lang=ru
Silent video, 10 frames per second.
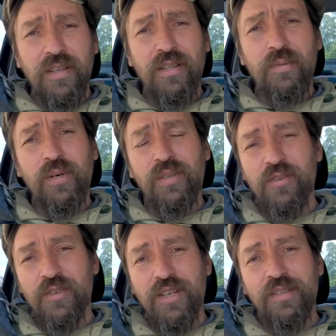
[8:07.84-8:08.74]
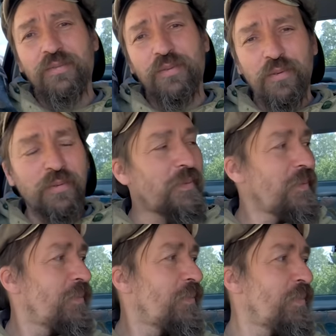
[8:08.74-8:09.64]
и она продолжается. Все,
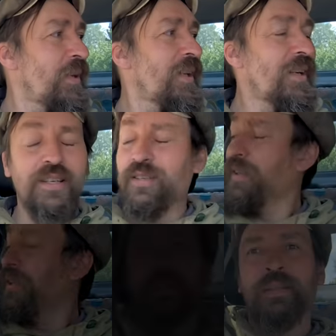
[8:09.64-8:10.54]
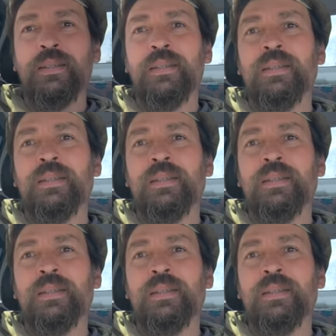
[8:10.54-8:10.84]
поехали.